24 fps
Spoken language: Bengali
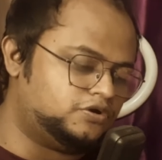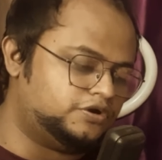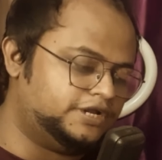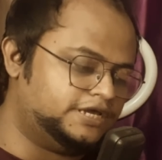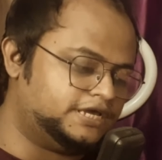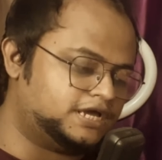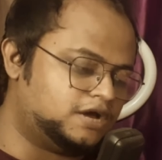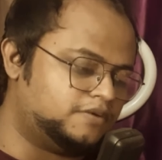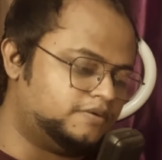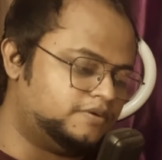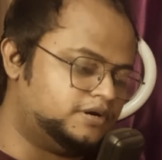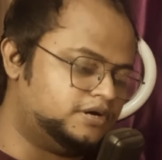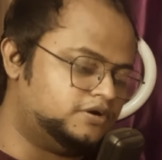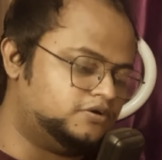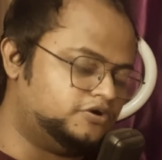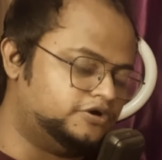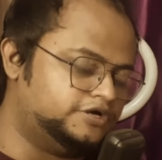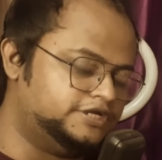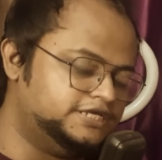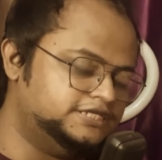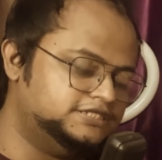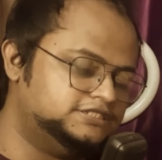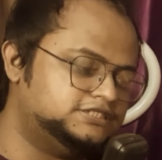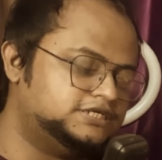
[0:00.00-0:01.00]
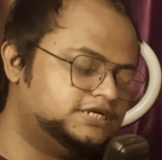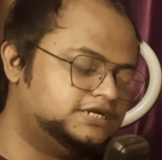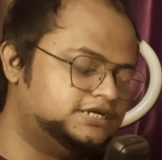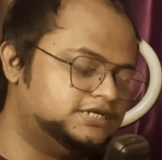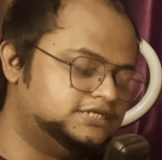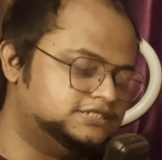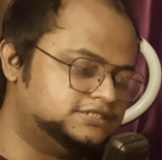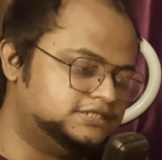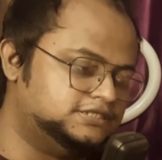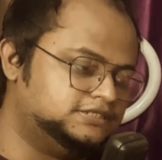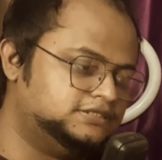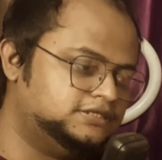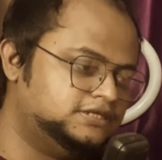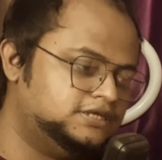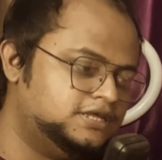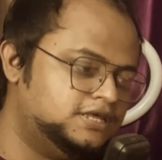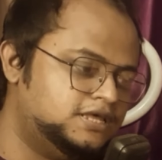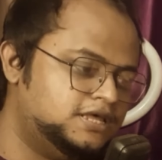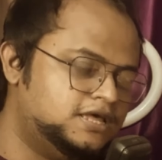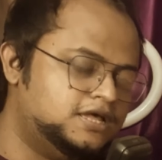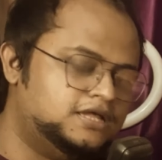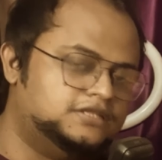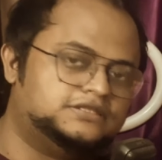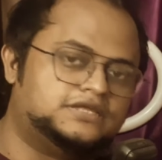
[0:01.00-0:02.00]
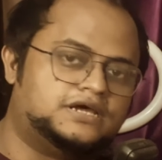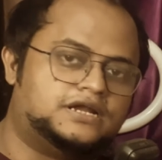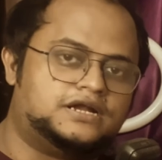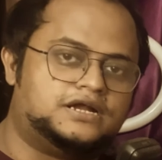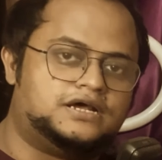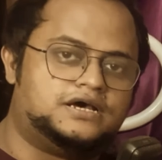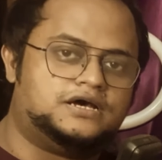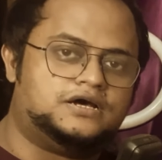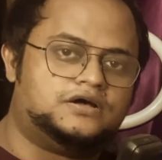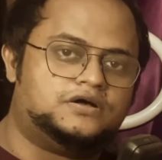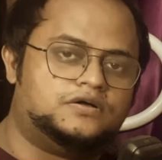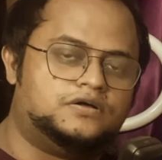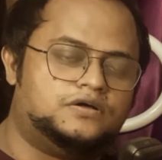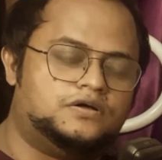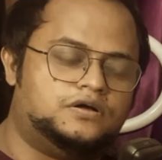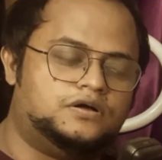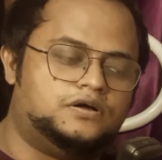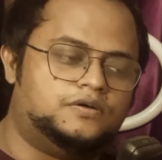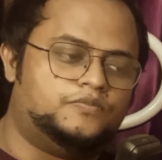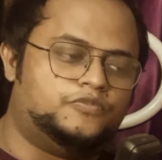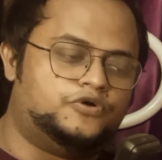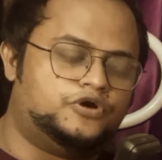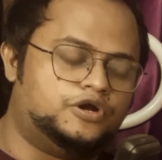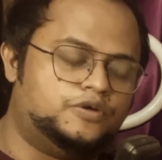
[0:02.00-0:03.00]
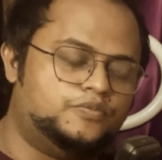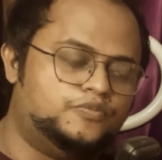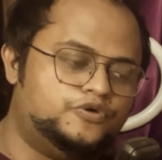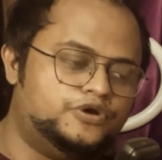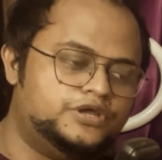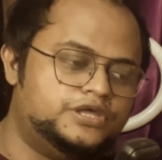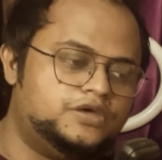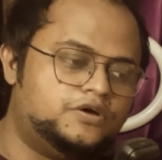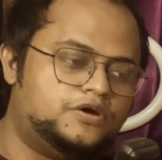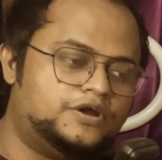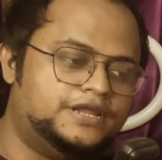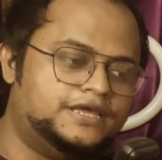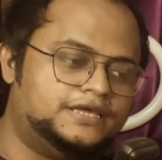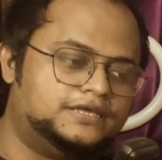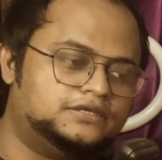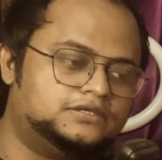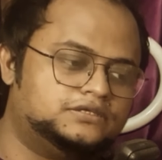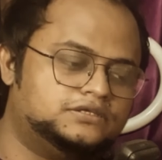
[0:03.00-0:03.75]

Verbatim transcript: অনেক আমার অডিয়েন্স যারা আছেন তারা বরাবরই অনেক